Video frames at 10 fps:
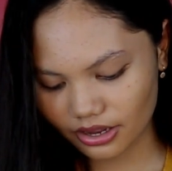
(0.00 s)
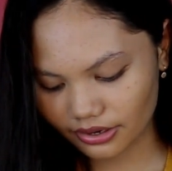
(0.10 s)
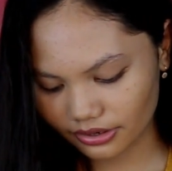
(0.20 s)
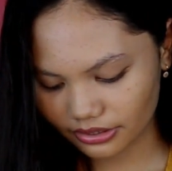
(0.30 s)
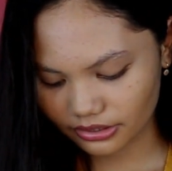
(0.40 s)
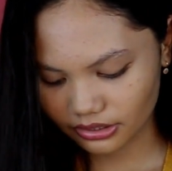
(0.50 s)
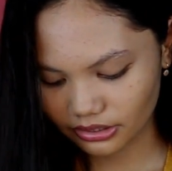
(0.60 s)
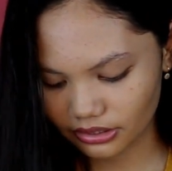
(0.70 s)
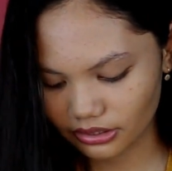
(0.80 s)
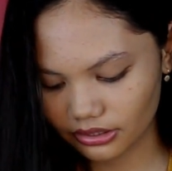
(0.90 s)
karena
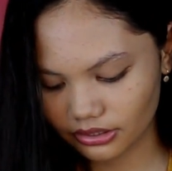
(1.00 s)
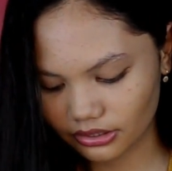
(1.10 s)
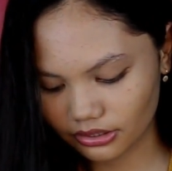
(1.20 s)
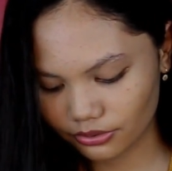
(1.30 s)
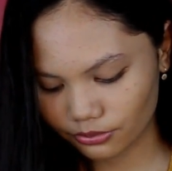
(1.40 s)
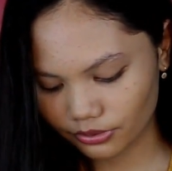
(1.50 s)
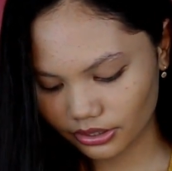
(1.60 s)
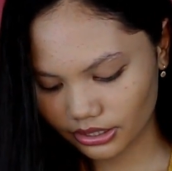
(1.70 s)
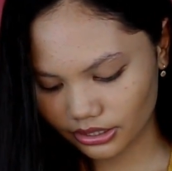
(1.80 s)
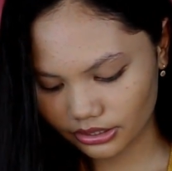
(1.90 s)
ini
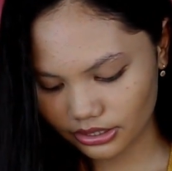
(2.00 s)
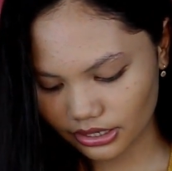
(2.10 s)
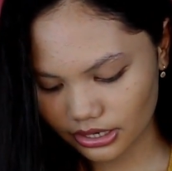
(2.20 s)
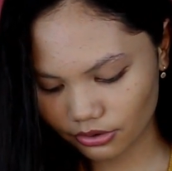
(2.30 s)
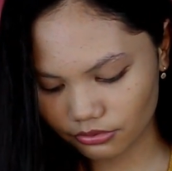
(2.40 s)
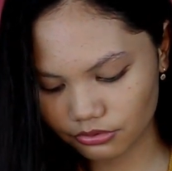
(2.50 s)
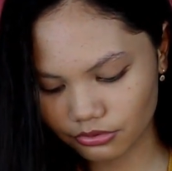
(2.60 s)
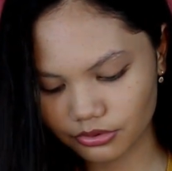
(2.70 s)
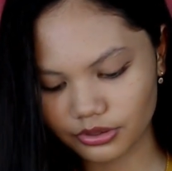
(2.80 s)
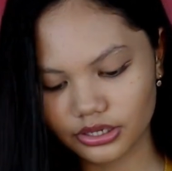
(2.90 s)
kuning jadi aku
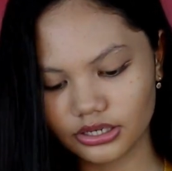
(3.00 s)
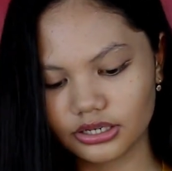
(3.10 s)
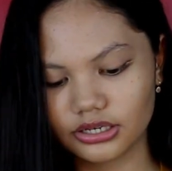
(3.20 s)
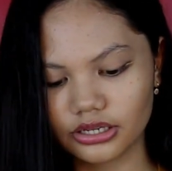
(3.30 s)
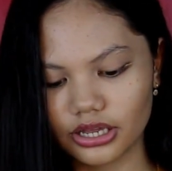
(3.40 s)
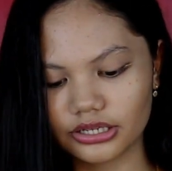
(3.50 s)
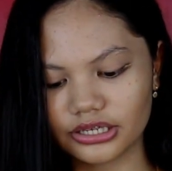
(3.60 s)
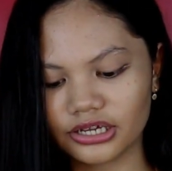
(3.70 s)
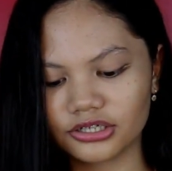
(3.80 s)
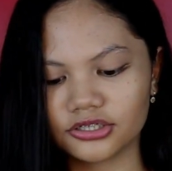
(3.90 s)
ini kali
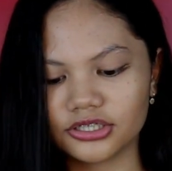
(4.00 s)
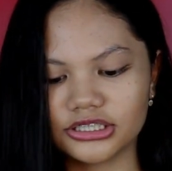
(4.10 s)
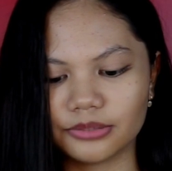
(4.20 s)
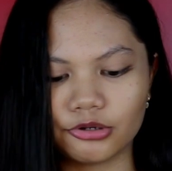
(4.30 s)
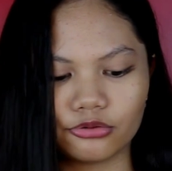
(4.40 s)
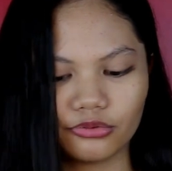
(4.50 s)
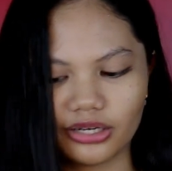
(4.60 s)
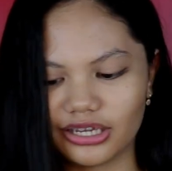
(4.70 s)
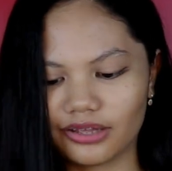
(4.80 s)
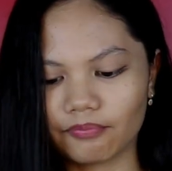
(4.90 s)
ya hijabnya
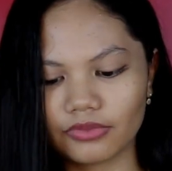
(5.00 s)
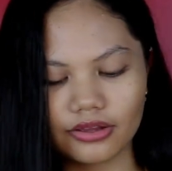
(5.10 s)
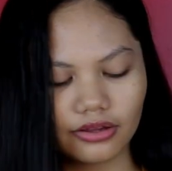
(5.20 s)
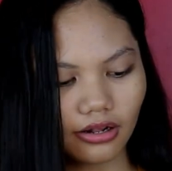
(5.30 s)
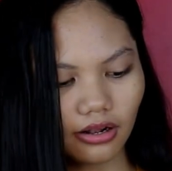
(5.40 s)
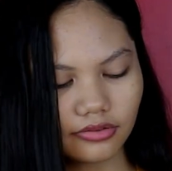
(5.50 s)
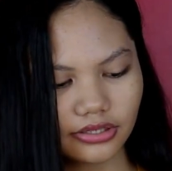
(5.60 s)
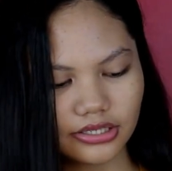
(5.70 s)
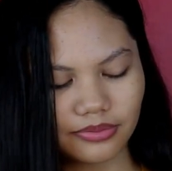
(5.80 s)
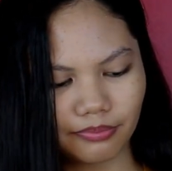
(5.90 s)
kuning
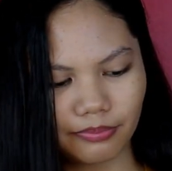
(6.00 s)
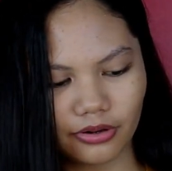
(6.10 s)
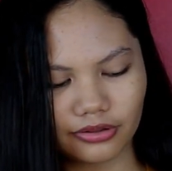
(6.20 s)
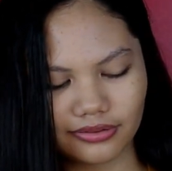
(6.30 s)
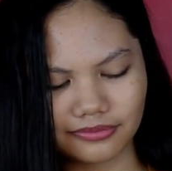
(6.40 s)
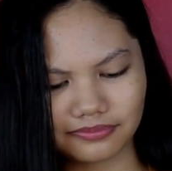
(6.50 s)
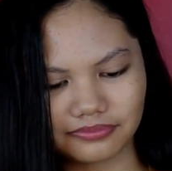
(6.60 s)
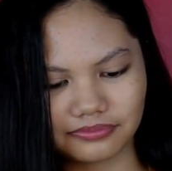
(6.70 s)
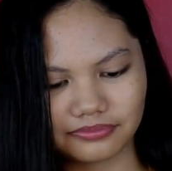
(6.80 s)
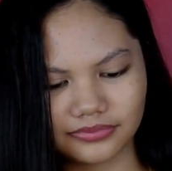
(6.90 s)
jadi semprot
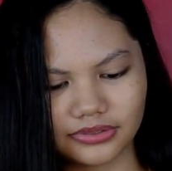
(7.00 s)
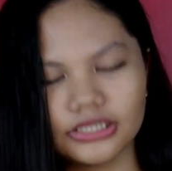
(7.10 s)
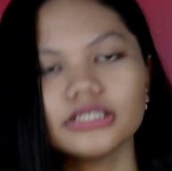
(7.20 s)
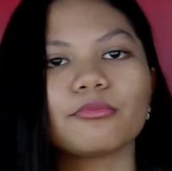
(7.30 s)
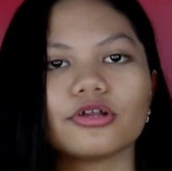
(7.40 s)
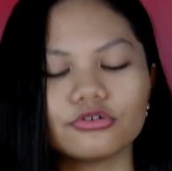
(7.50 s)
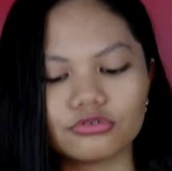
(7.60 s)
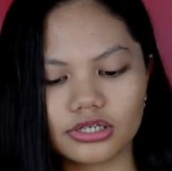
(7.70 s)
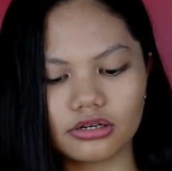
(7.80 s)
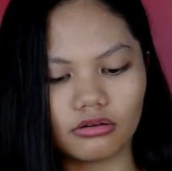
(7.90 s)
ini semprotnya
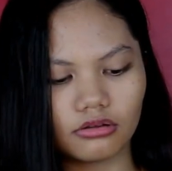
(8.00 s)
susah